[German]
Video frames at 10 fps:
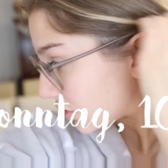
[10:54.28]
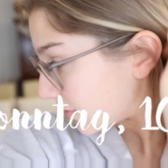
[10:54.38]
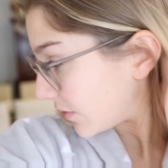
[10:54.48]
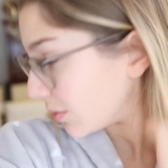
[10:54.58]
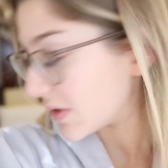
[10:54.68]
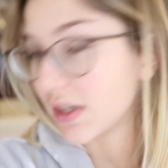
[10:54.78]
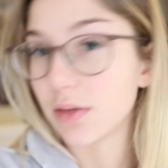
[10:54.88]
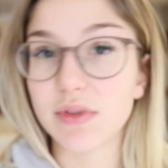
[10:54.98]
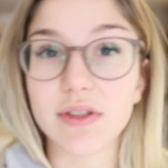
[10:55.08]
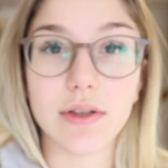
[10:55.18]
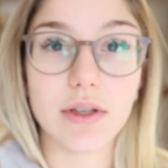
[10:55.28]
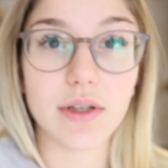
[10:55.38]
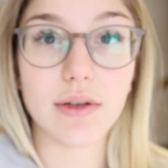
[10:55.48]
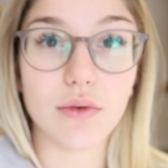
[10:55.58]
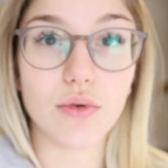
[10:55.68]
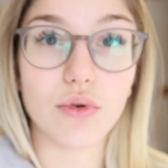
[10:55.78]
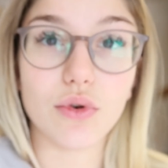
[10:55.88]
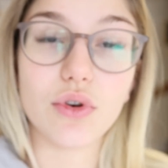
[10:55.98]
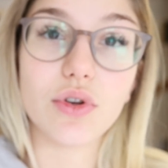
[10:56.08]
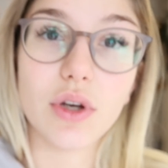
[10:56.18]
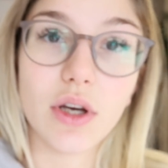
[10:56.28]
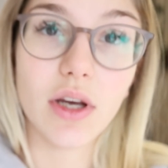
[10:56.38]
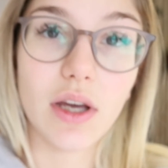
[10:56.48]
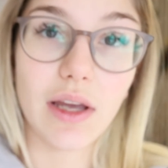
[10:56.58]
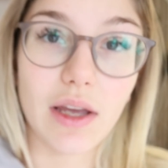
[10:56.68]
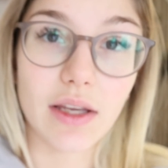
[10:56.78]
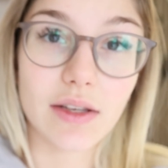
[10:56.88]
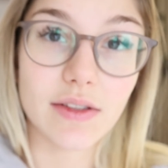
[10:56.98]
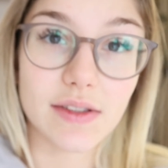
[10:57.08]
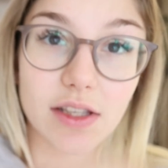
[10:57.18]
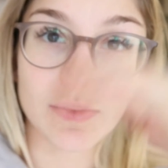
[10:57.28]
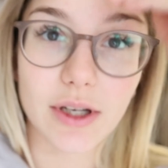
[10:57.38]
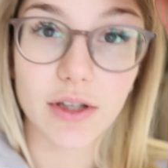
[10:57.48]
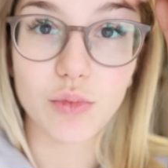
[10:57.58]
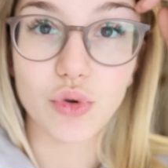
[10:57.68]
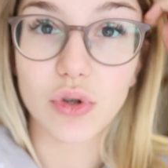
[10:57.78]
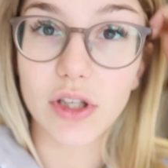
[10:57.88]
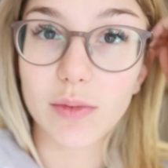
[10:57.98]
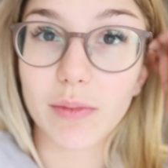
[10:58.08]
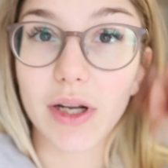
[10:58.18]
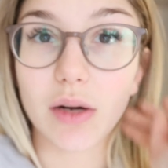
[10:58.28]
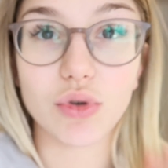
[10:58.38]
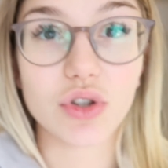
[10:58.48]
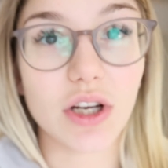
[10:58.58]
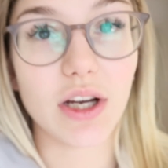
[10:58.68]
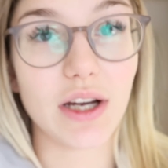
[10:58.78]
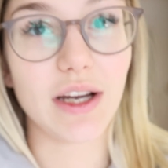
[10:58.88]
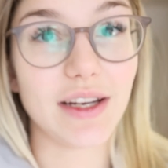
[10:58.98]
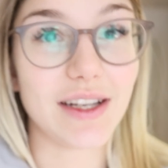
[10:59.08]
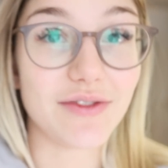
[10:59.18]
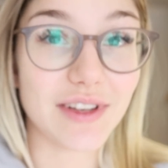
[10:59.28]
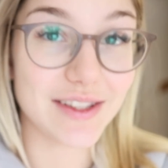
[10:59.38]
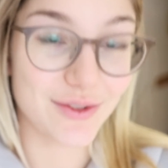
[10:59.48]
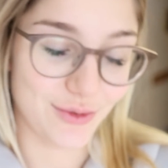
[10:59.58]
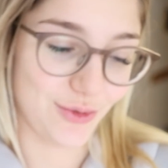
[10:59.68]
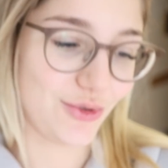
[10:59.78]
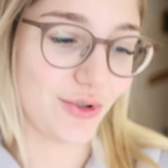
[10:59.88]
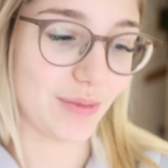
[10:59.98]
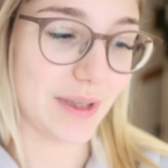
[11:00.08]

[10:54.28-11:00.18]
ich glaube wir haben jetzt halb zehn und ich werde jetzt erstmal gemütlich mit meiner Mutter ein Adventsfrühstück